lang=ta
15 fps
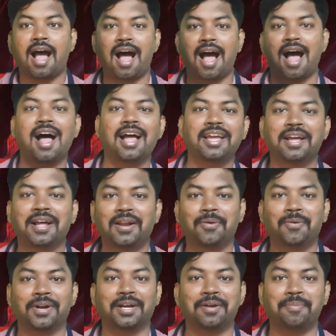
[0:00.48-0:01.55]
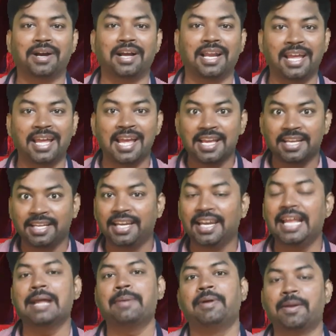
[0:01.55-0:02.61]
ஹாய் ஹலோ வணக்கம் மக்களே
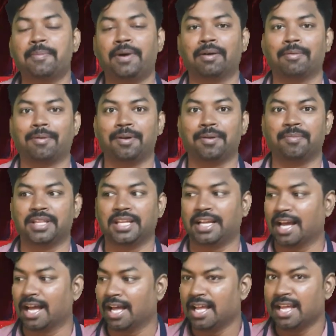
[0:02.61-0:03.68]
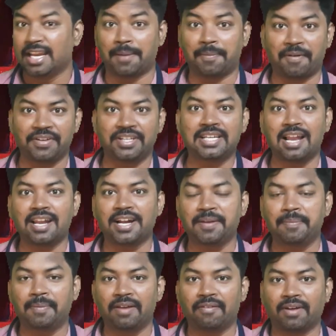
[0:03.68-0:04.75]
இன்னைக்கு நம்ம என்ன பார்க்க போகிறோம் அப்படின்னு நம்ம விஷால்
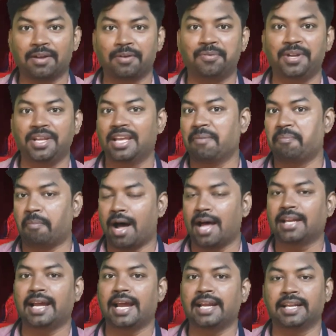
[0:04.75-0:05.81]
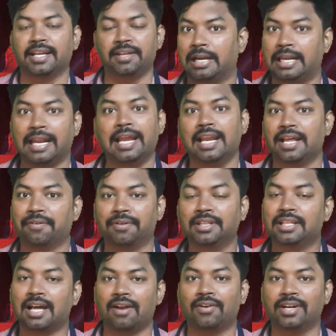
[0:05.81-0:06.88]
நடிப்பில் வரக்கூடிய மார்க் ஆண்டனி ட்ரெய்லர்
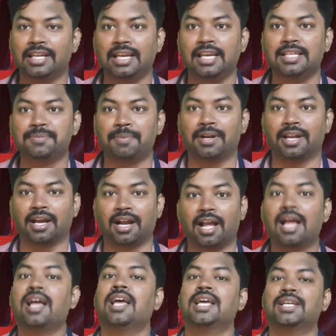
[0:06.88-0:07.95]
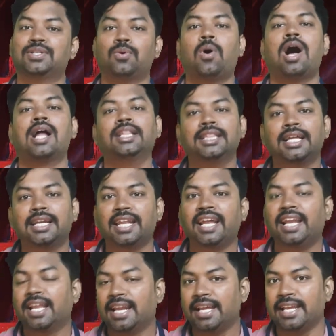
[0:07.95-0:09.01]
வந்து ஆல்ரெடி ரிலீஸ் பண்ணுறாங்க ஸோ அந்த
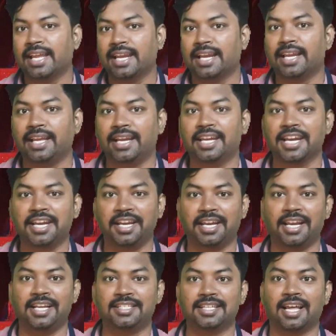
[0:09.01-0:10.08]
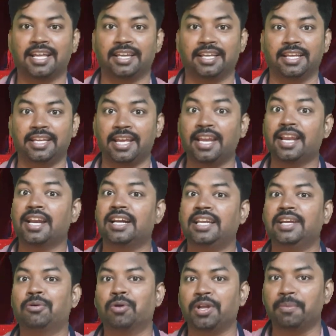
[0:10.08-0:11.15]
ட்ரெய்லரில் என்னென்ன ஹிடன் டீட்டெயில்ஸ்லாம் இருக்குது என்னென்ன
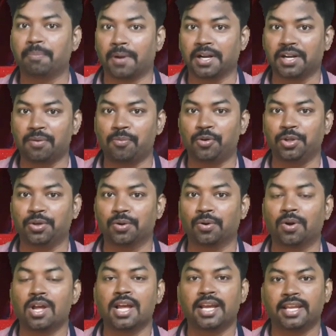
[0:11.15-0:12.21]
டீகோடிங் பண்ண முடியும்